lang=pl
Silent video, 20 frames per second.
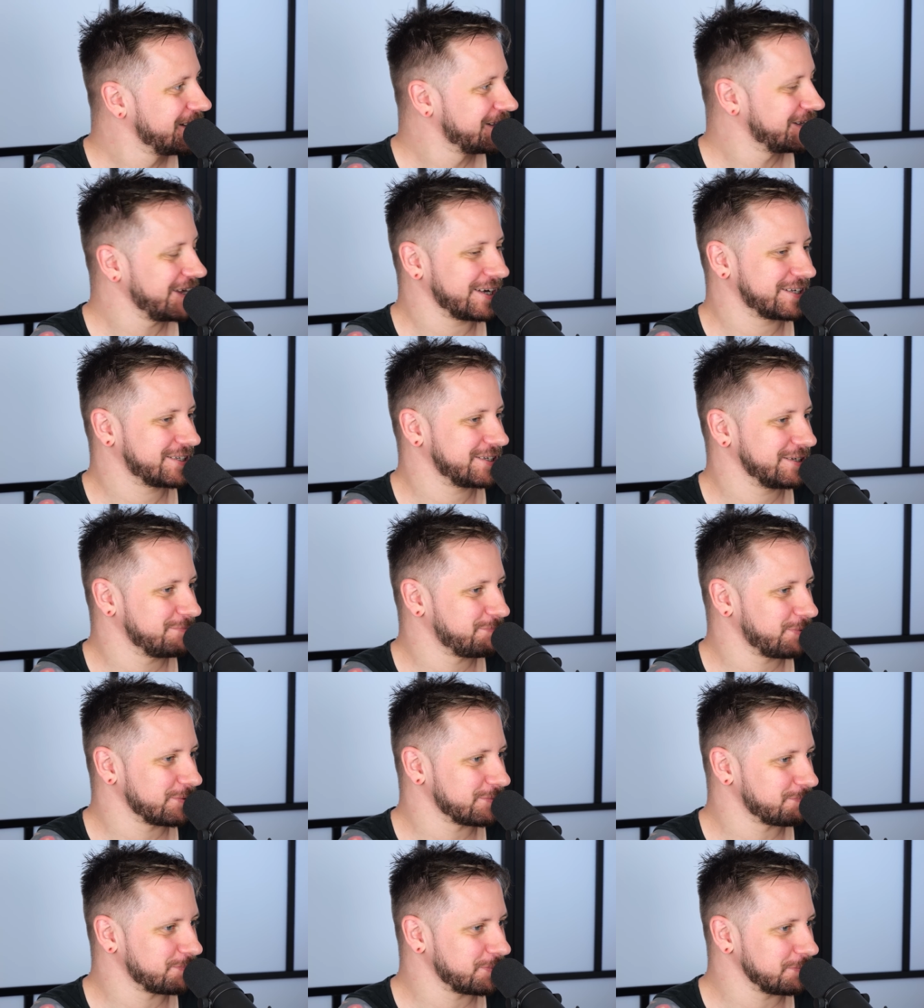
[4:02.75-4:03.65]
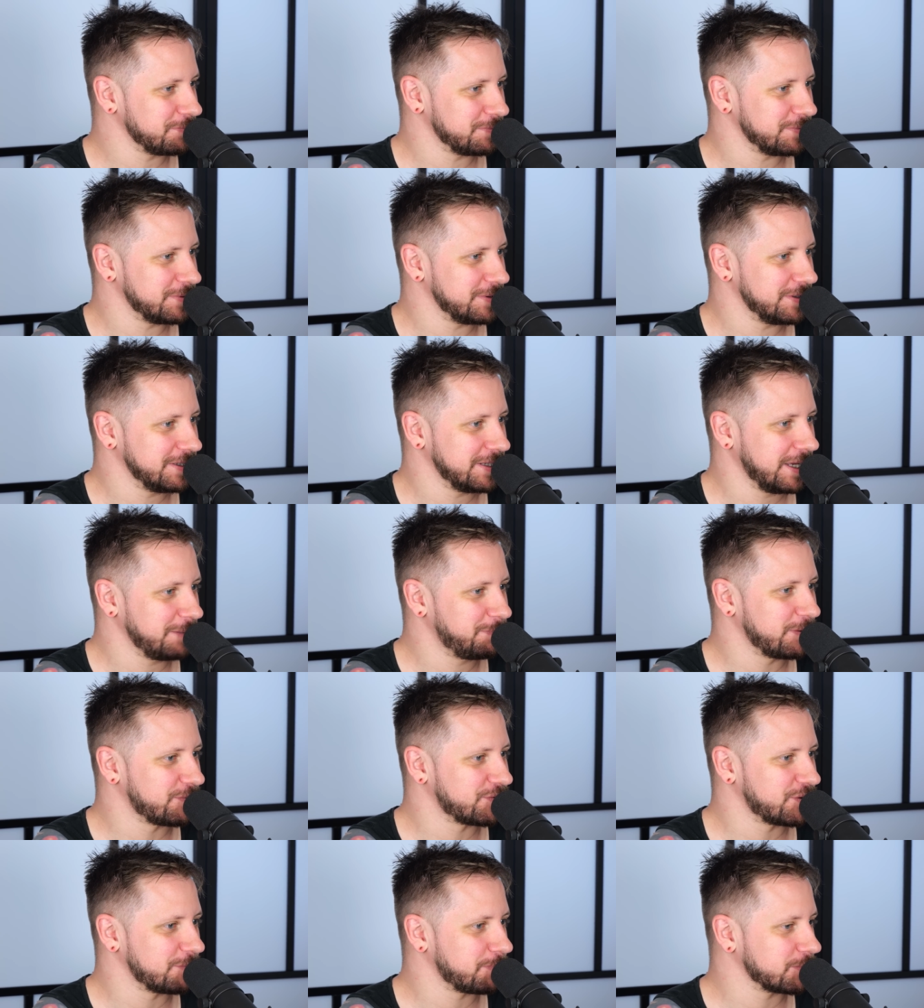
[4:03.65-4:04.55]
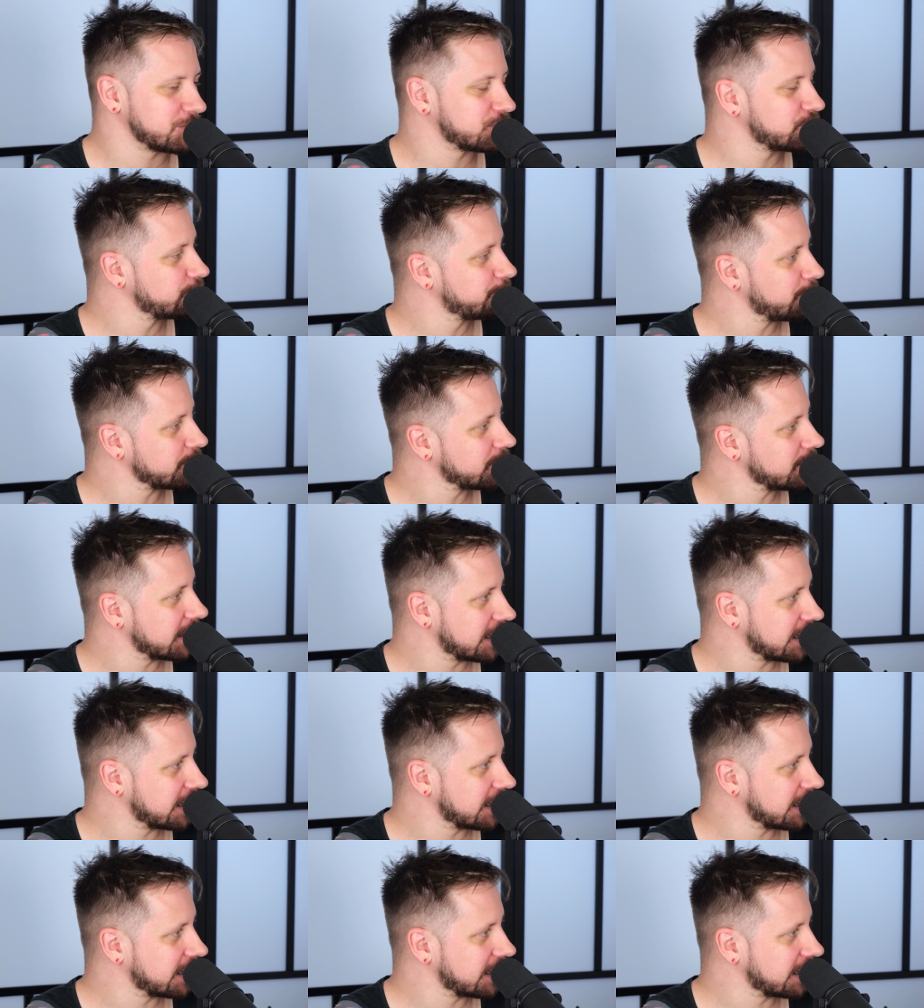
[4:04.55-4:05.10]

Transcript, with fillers: Jak e, po, po, najpierw się podszył pod